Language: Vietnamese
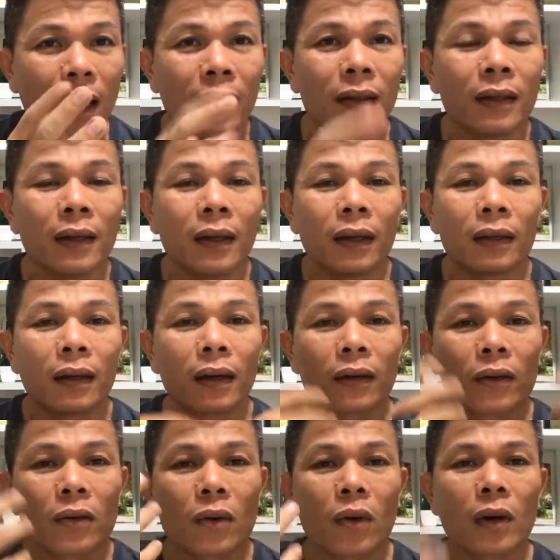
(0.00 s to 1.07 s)
cũng bận
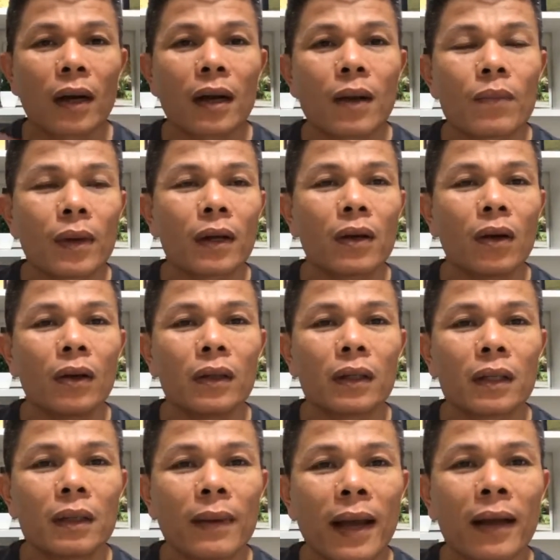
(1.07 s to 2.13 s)
là rốt cuộc là không có nói
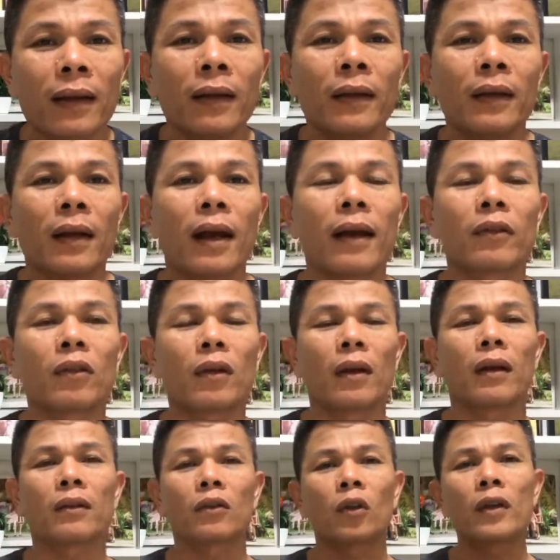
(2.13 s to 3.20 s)
được với bác à,
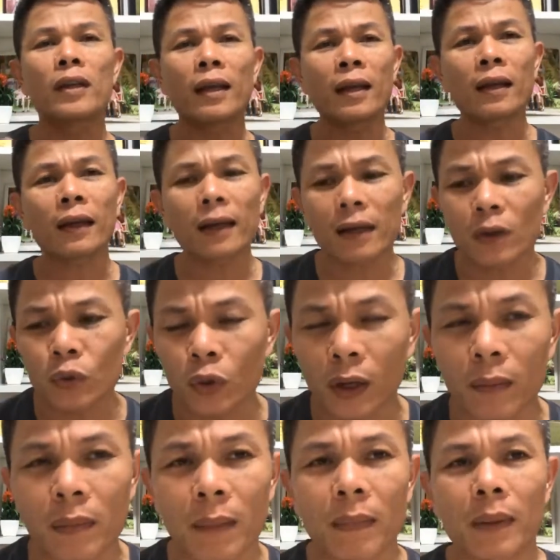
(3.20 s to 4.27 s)
à, tuy nhiên cái câu
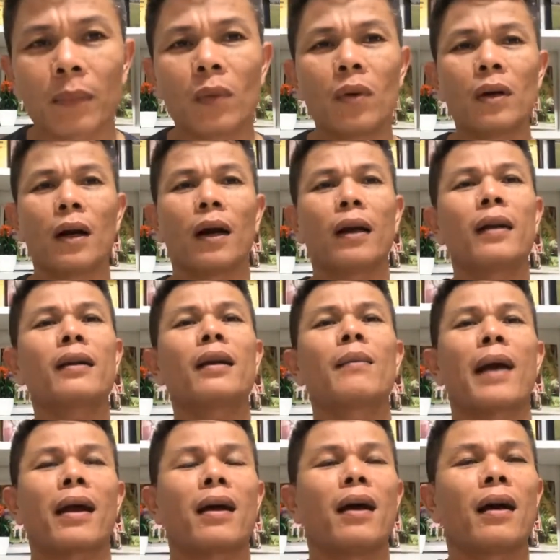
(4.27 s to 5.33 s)
chuyện mà mình muốn gửi đến
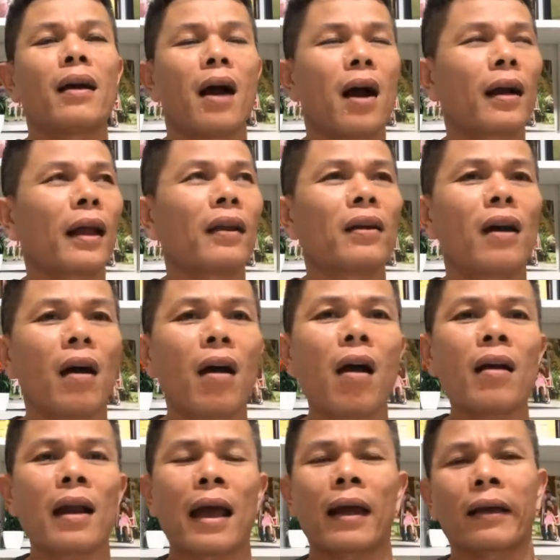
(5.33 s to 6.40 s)
các bạn ở ở đây
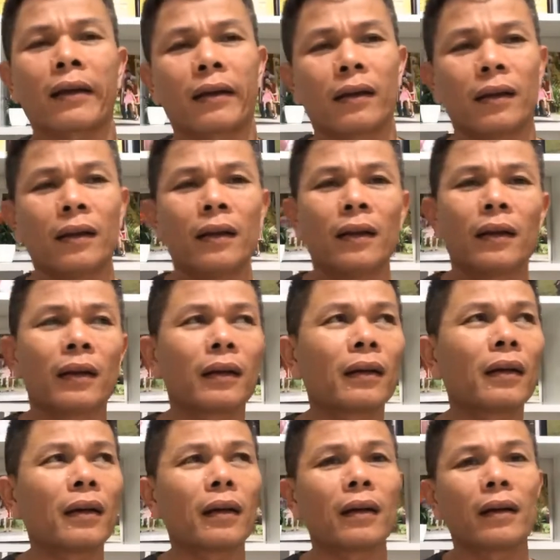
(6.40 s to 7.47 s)
đó là
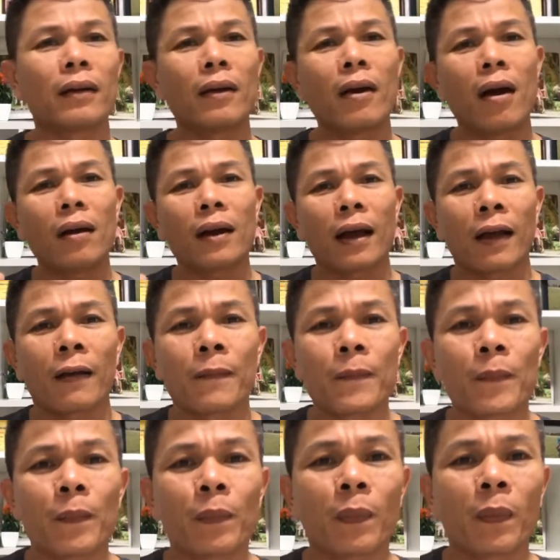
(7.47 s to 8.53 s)
đó là